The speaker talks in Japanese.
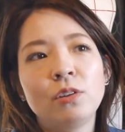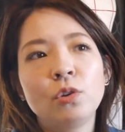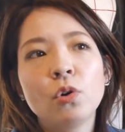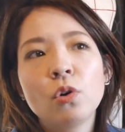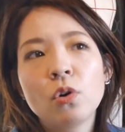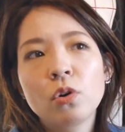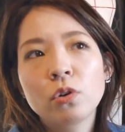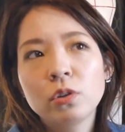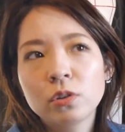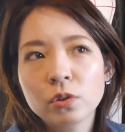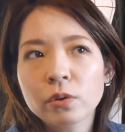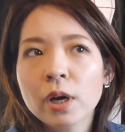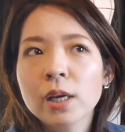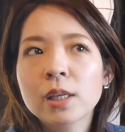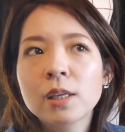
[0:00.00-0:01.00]
道具
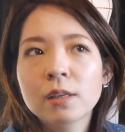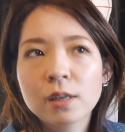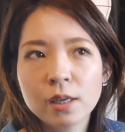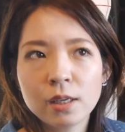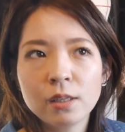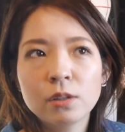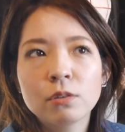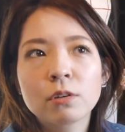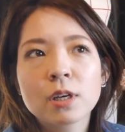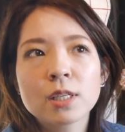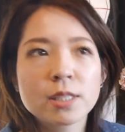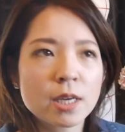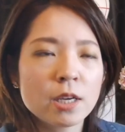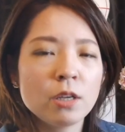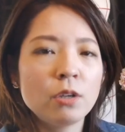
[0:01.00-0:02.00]
とか機械と
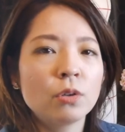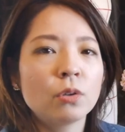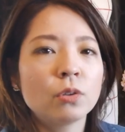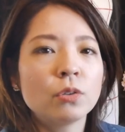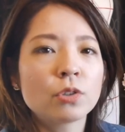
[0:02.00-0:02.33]
か材料